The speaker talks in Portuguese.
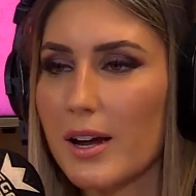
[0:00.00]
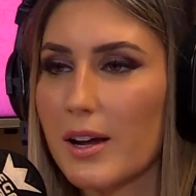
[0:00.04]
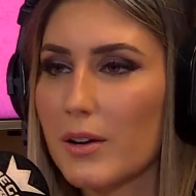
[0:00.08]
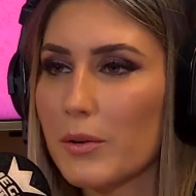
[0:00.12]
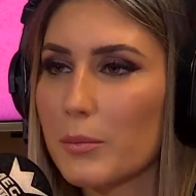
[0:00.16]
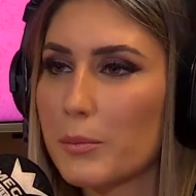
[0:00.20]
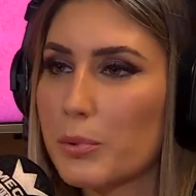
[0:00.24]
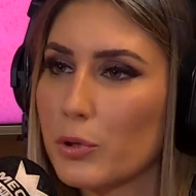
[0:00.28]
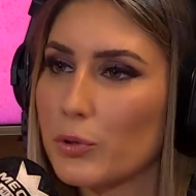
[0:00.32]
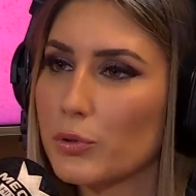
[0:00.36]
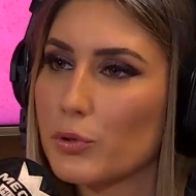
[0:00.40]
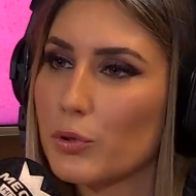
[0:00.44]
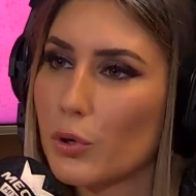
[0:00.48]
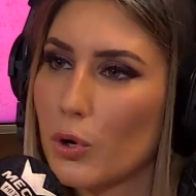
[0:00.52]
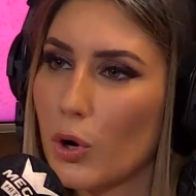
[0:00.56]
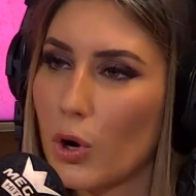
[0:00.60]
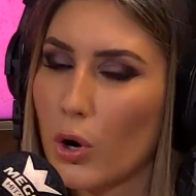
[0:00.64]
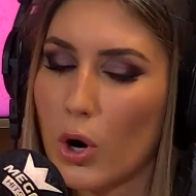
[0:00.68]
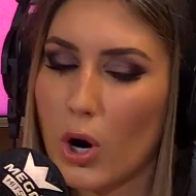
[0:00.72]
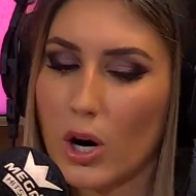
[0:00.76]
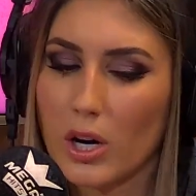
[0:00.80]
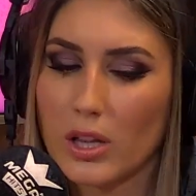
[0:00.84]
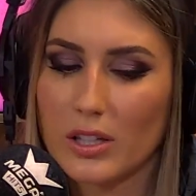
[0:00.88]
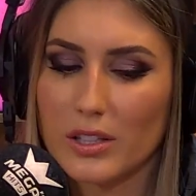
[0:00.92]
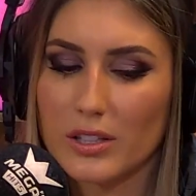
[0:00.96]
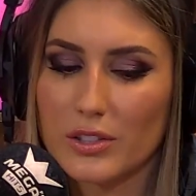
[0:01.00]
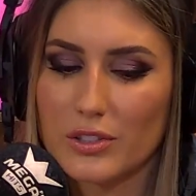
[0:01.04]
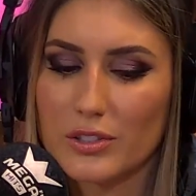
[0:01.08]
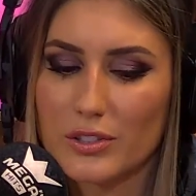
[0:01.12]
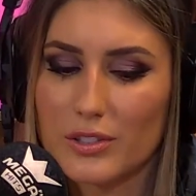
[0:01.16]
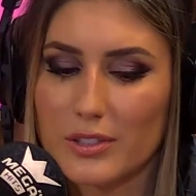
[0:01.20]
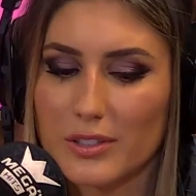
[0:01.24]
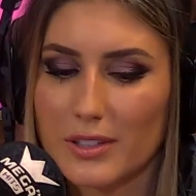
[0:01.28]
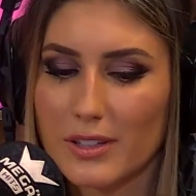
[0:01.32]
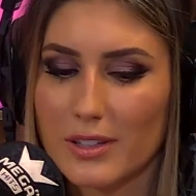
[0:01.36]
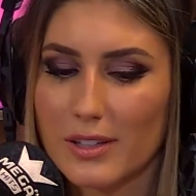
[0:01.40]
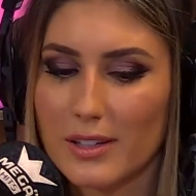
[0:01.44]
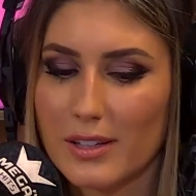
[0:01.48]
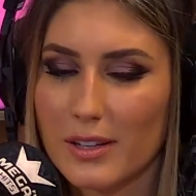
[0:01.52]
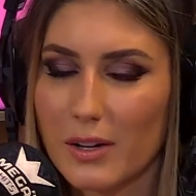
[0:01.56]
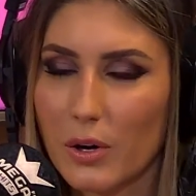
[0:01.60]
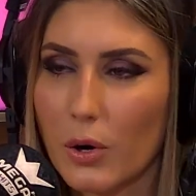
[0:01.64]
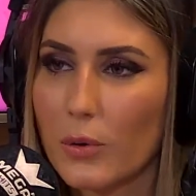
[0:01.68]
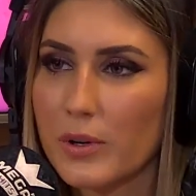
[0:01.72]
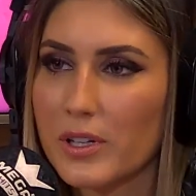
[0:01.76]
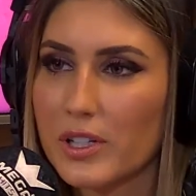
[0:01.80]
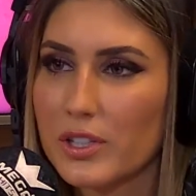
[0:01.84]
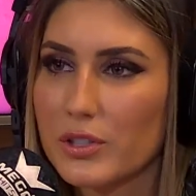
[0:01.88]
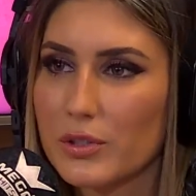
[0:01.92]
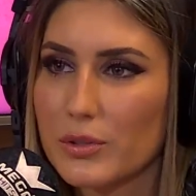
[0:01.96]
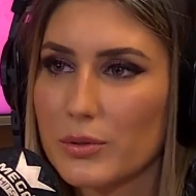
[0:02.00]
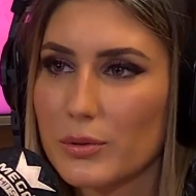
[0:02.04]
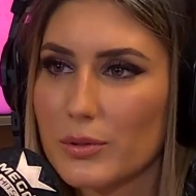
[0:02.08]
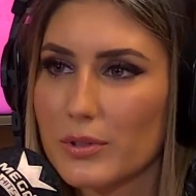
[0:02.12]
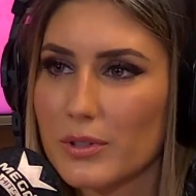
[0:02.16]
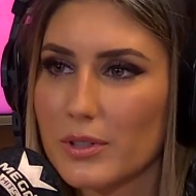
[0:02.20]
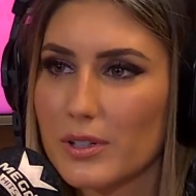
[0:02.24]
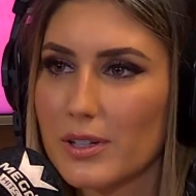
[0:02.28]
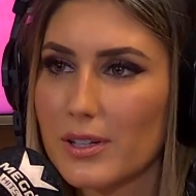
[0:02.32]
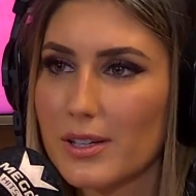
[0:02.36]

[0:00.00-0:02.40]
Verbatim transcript: Uh, Bruno, tu concordas com isto?